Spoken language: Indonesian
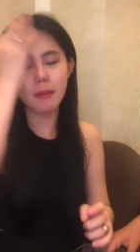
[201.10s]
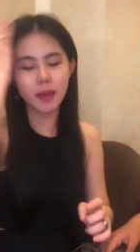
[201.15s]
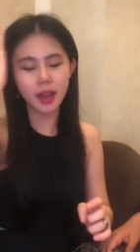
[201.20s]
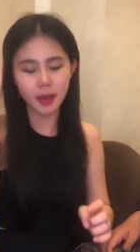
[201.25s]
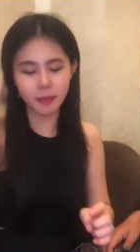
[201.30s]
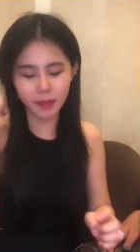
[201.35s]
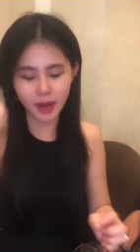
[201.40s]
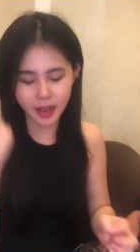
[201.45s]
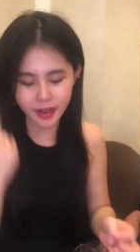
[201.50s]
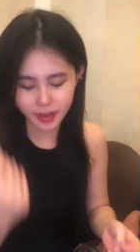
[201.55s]
mama
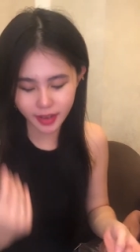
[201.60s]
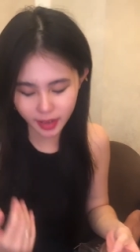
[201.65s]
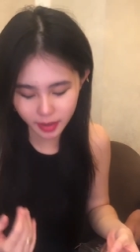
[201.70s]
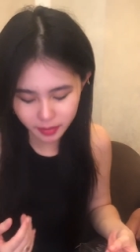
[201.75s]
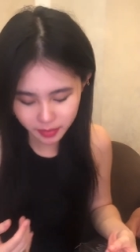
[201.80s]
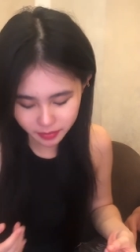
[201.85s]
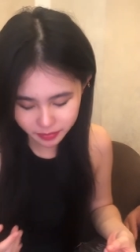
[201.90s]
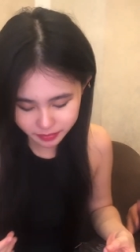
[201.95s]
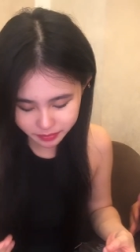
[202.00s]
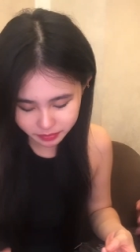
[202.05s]
yang Belanda
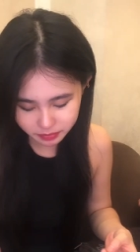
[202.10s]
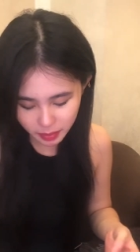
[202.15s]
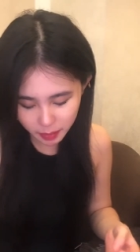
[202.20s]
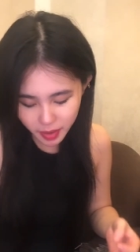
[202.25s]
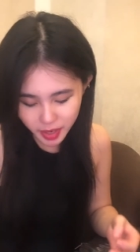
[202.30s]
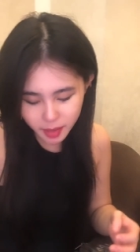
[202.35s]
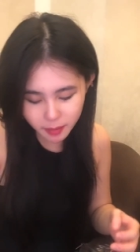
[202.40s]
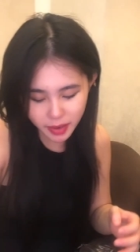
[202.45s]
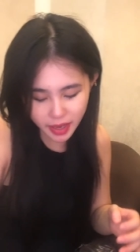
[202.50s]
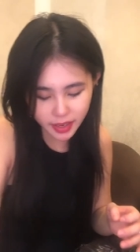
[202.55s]

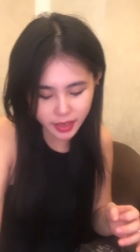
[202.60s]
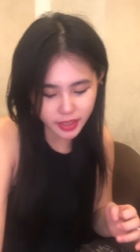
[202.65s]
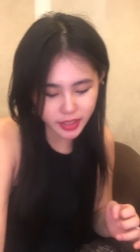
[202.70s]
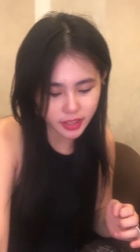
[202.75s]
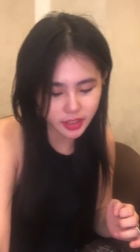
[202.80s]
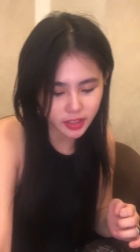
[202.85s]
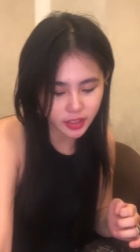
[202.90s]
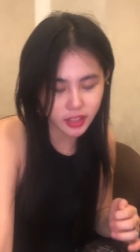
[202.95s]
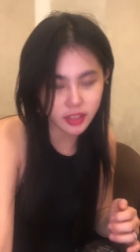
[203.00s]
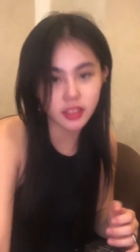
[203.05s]
mama ada
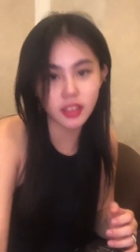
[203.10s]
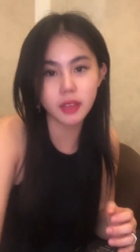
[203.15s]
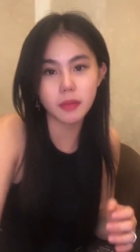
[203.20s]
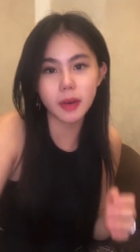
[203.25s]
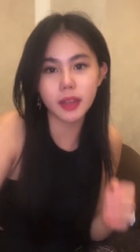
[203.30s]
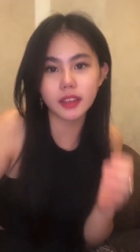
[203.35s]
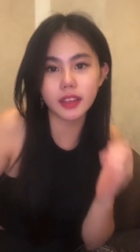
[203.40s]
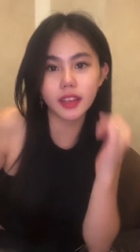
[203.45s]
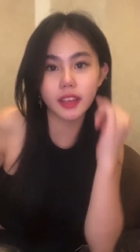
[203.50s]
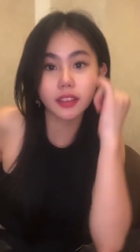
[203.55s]
Belandanya dikit jadi
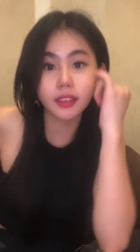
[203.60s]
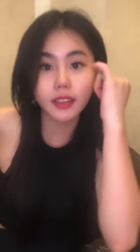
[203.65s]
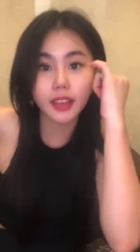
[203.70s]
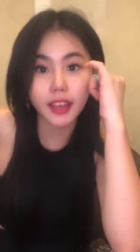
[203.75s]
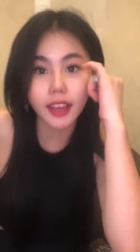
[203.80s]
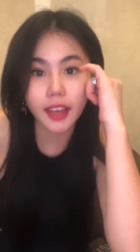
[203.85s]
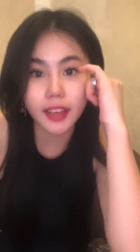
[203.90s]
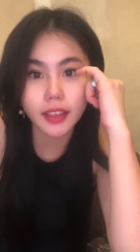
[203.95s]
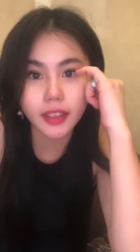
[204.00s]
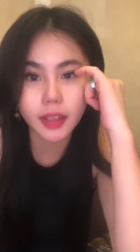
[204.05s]
matanya tuh
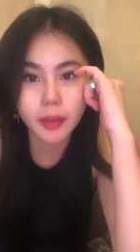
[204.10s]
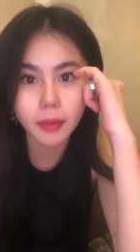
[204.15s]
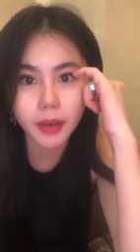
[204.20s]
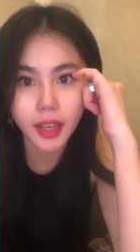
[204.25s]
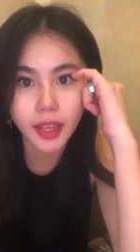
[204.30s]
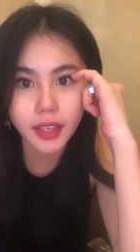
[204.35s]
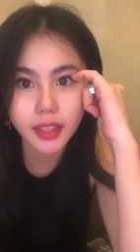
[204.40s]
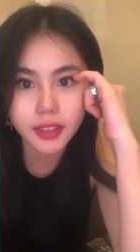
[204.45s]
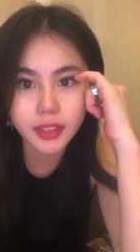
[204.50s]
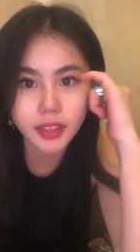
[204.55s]
kayak ada
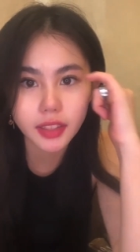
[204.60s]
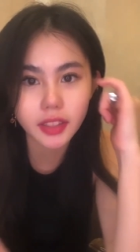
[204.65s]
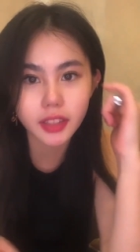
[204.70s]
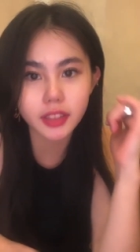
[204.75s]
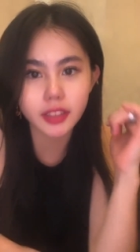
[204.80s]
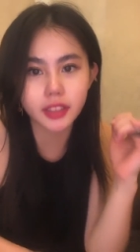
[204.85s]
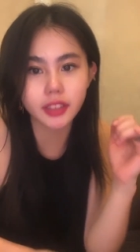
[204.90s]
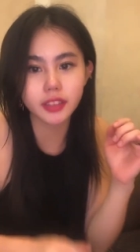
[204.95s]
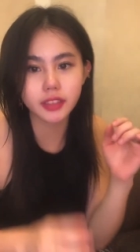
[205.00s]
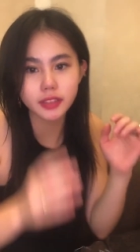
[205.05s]
double eyelidnya
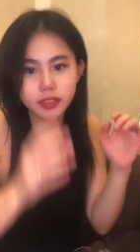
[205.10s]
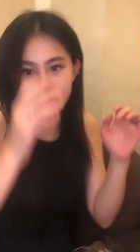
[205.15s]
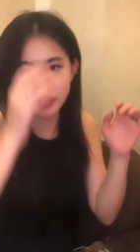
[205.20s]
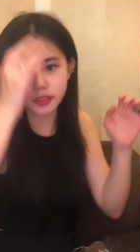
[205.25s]
gitu